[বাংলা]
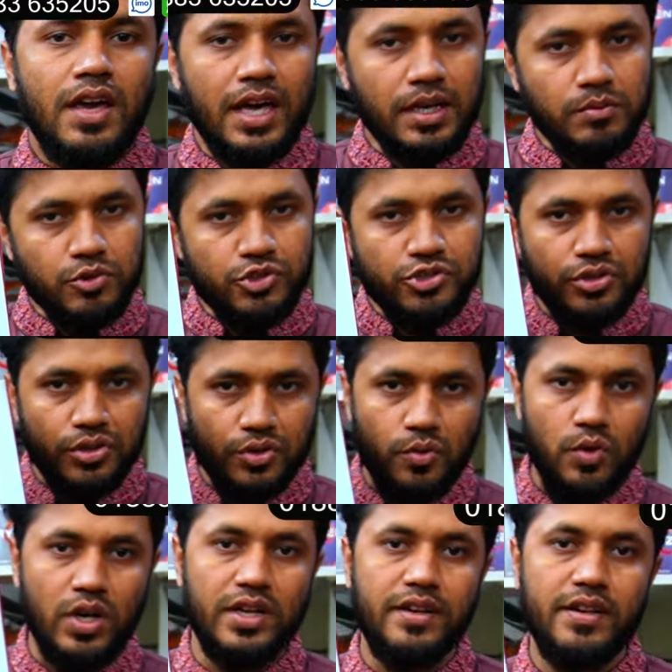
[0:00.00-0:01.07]
এক বছরের
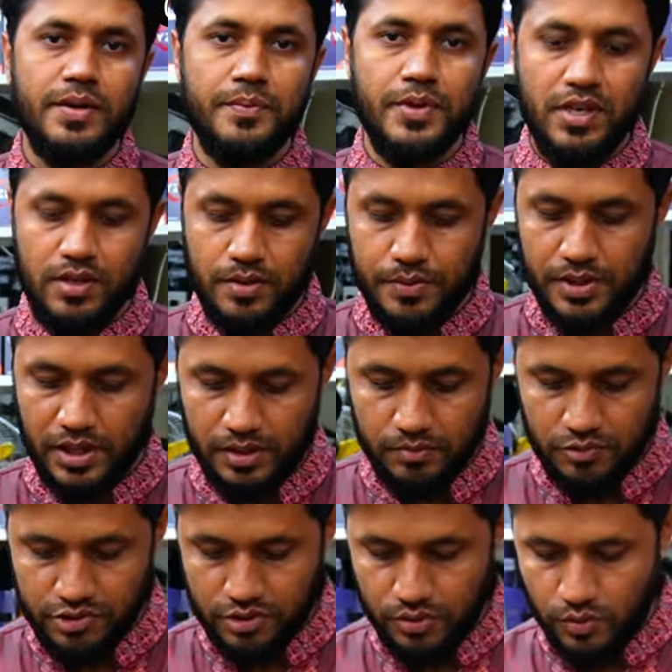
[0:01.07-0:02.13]
ওয়ারেন্টি পেয়ে যাবেন এক
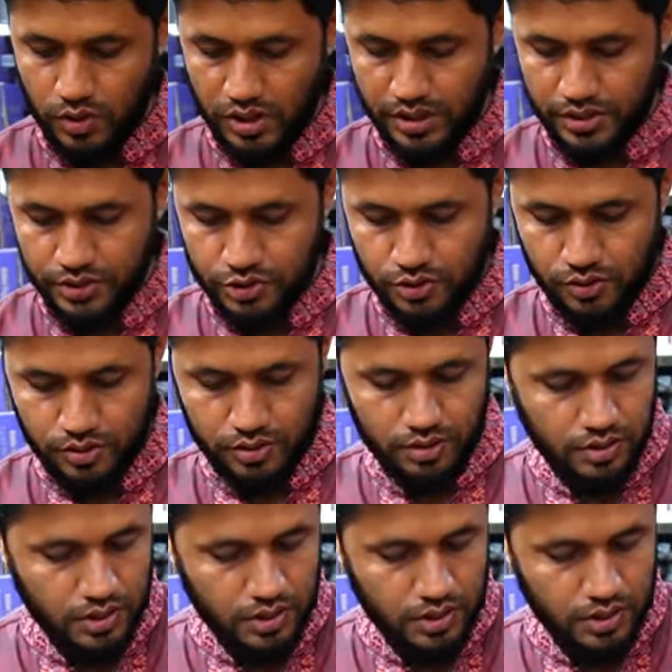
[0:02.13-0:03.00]
বছরের ওয়ারেন্টি সহ